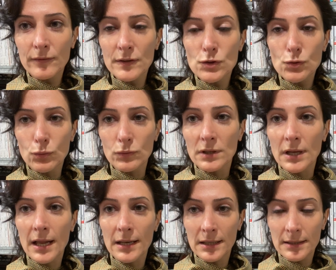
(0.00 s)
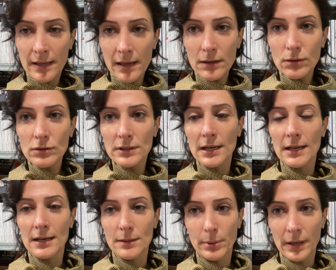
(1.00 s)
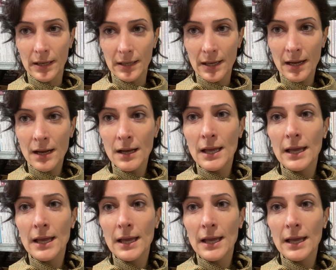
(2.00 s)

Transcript: vissuti all'interno della libreria